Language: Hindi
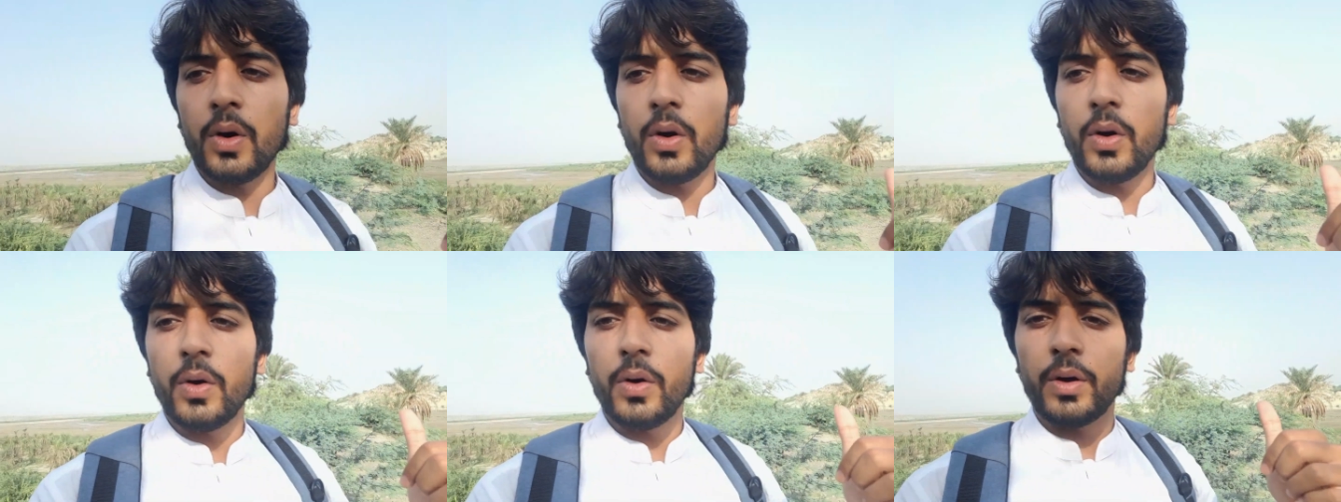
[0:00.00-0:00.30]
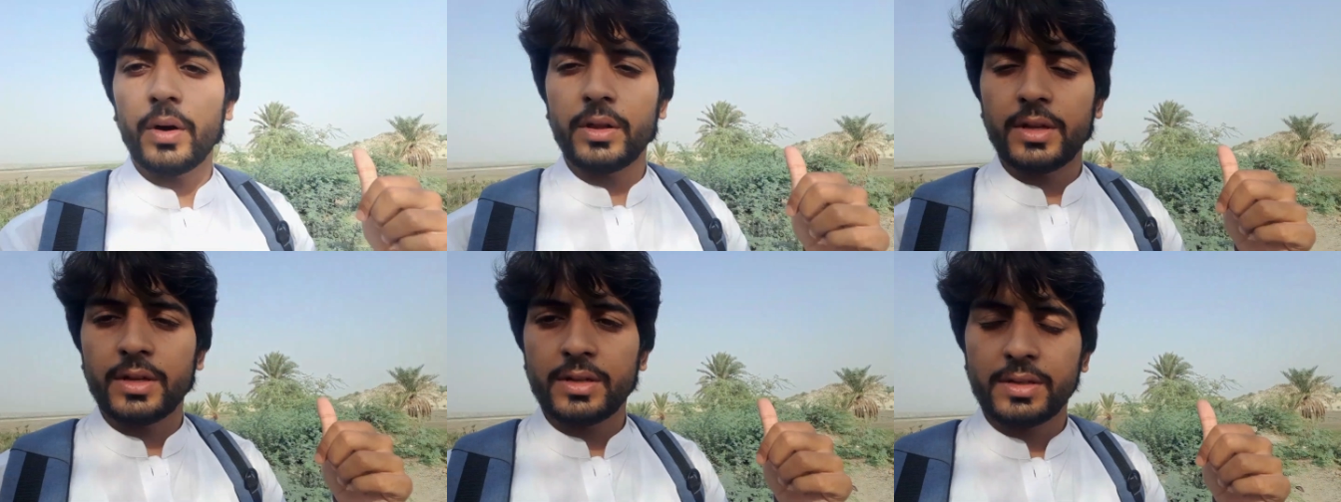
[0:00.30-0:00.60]

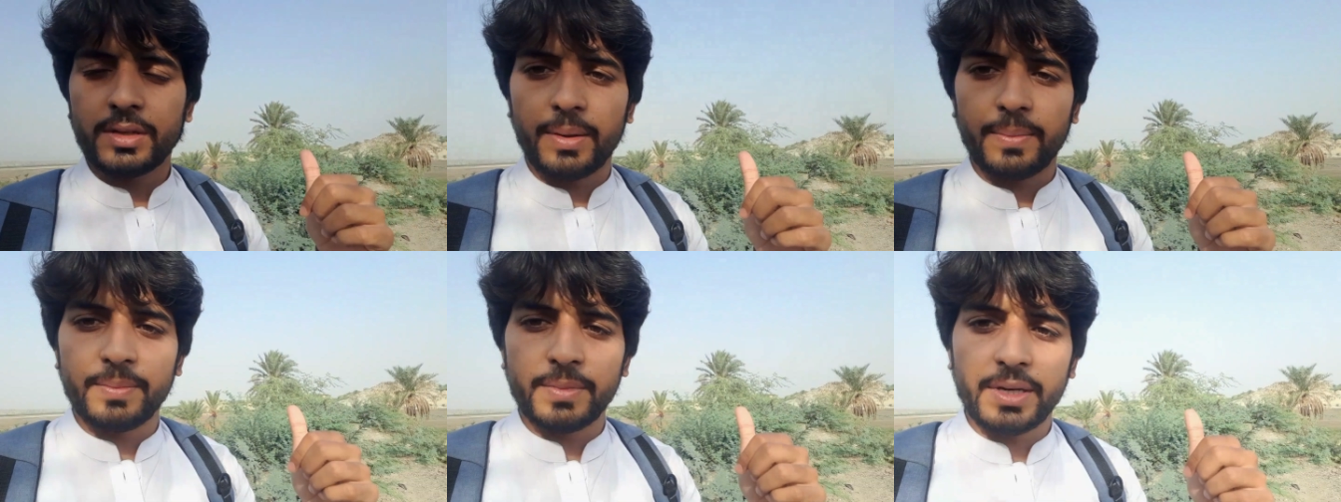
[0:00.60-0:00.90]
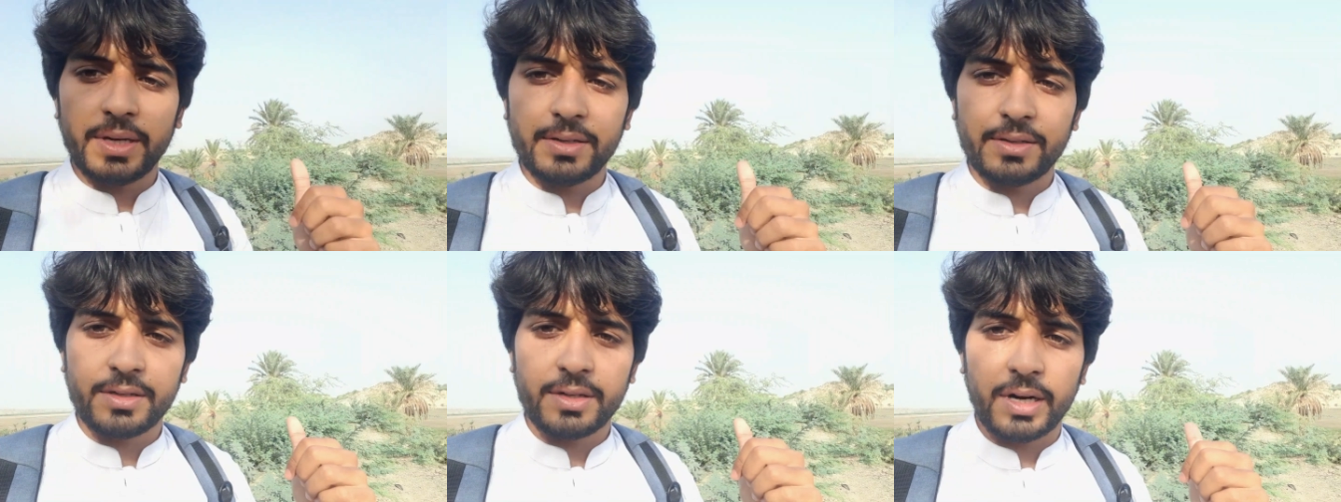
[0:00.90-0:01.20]
और इधर से हम
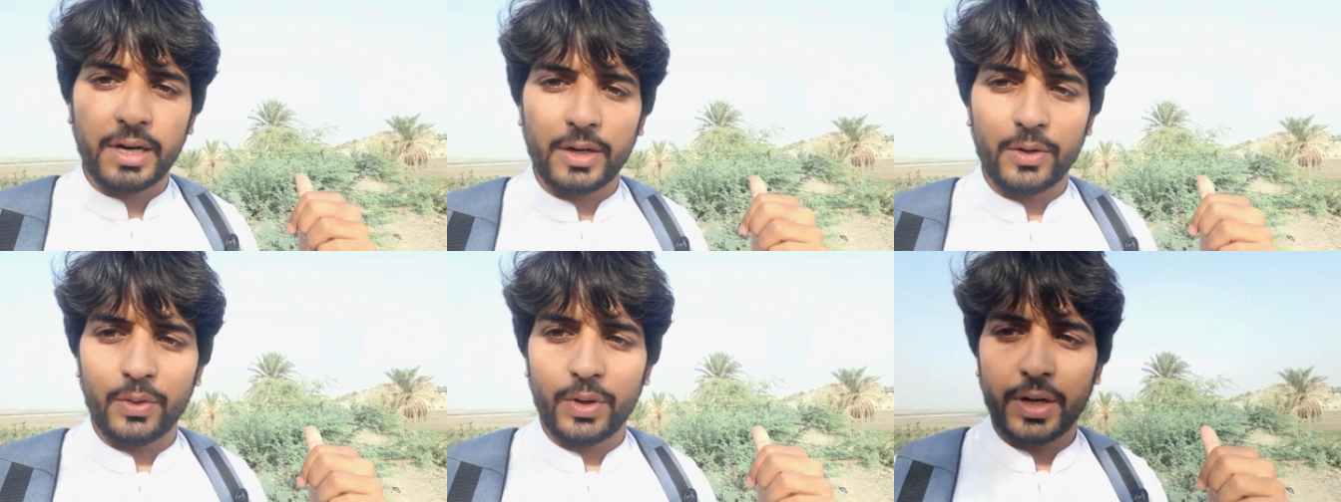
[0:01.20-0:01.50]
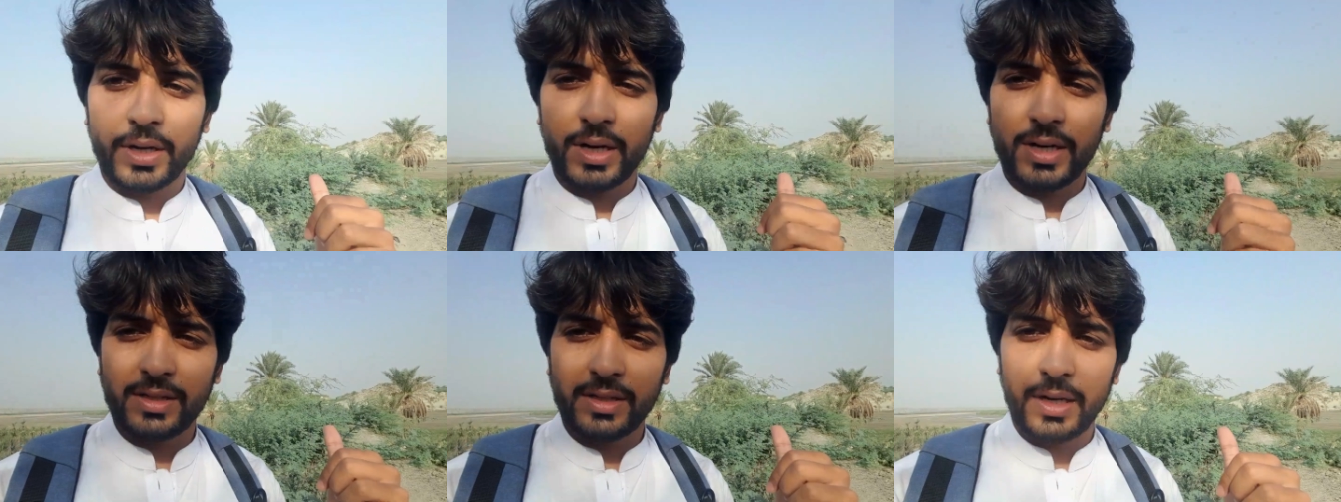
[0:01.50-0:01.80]
ये स्टार्ट हो
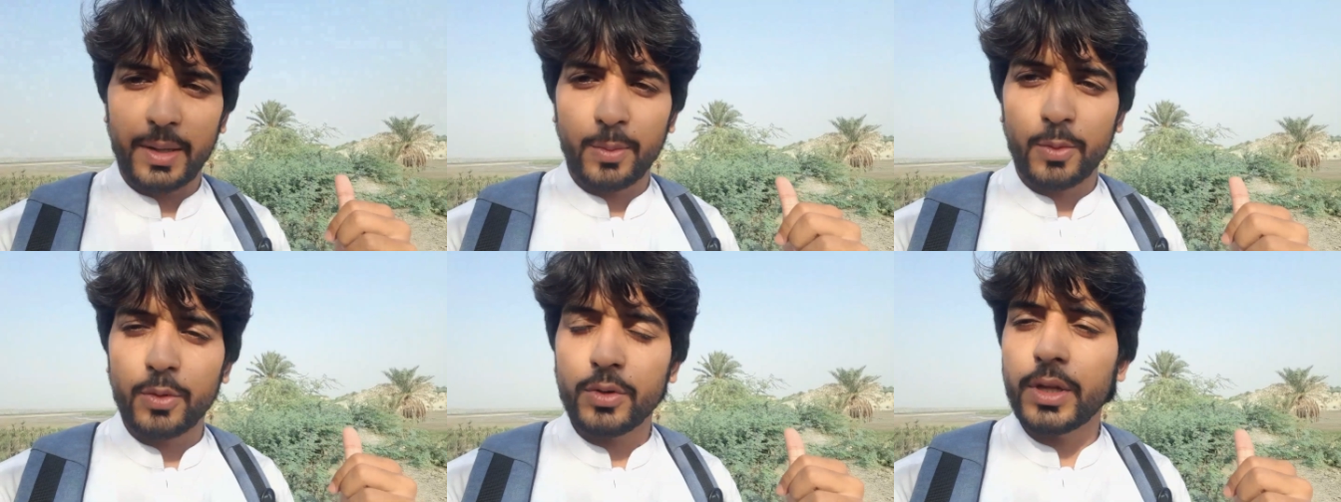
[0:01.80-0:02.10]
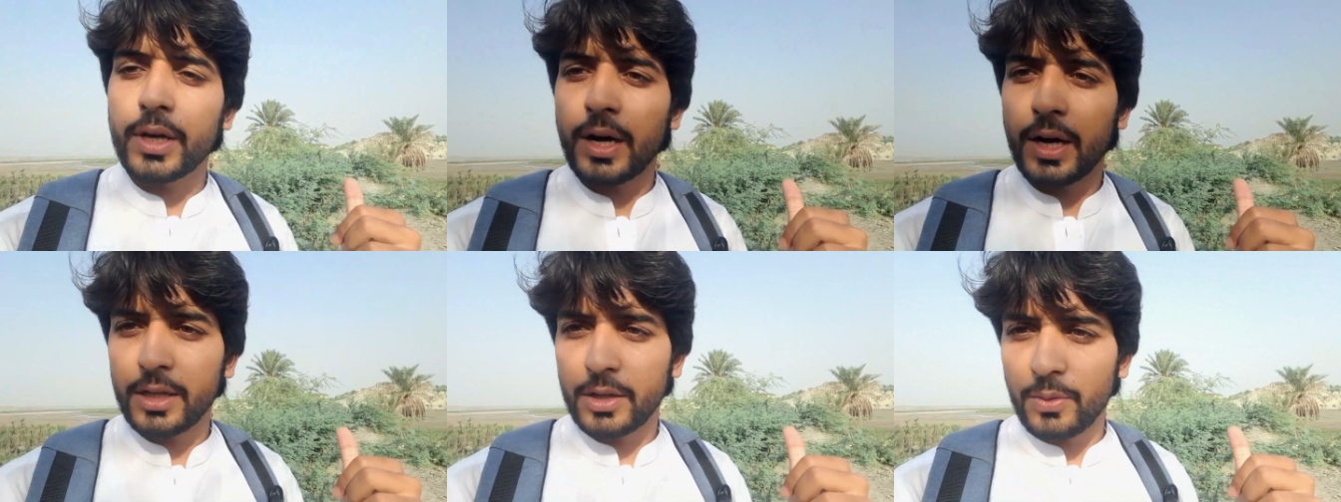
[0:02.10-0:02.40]
रहा है यहाँ से आपको
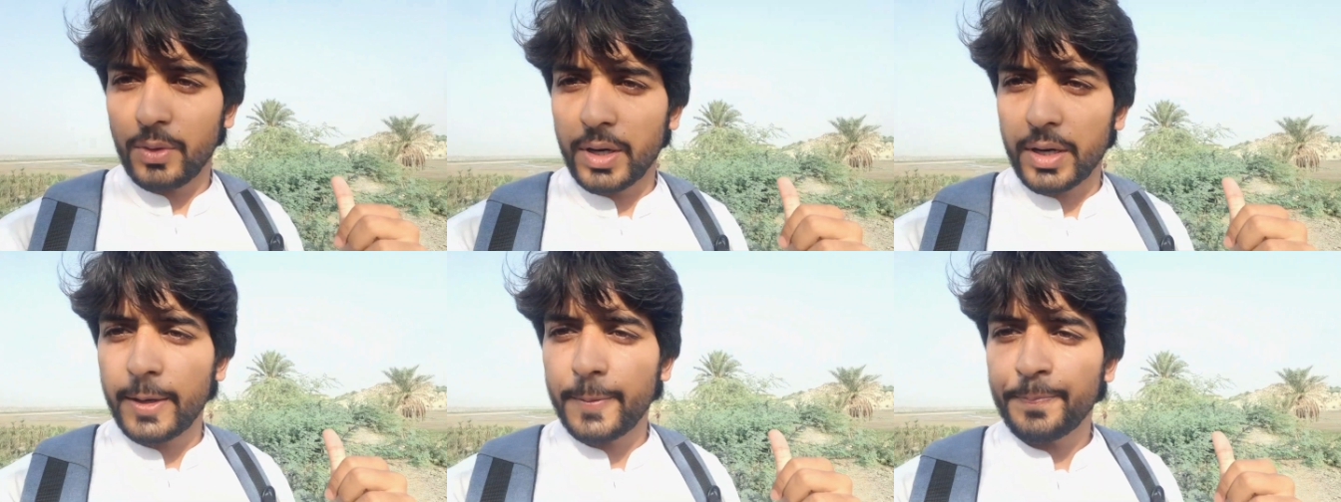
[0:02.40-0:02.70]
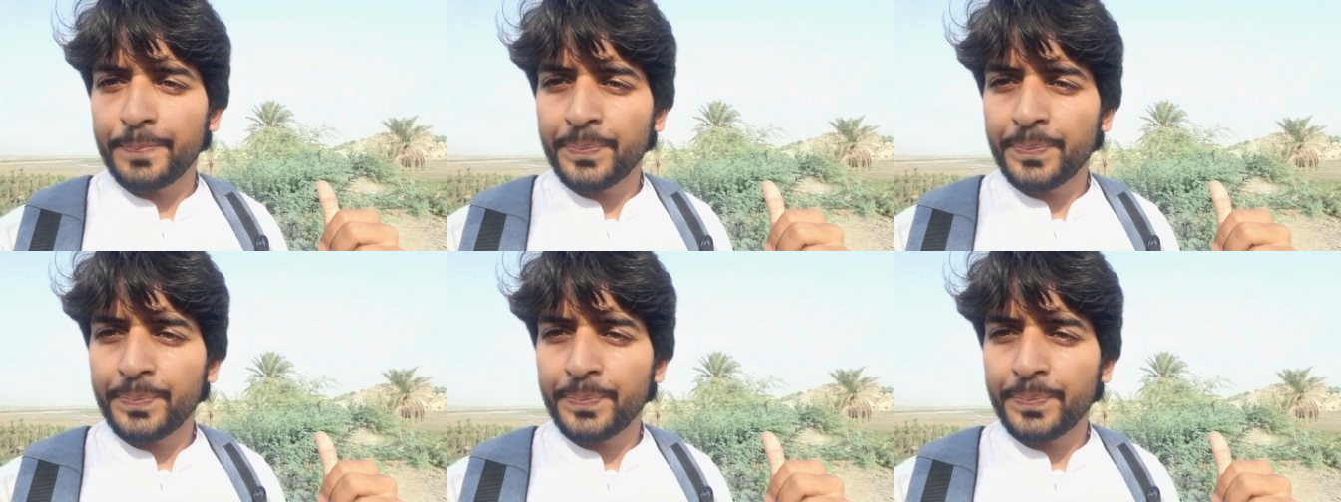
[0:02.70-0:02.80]
दिखाता हूँ आगे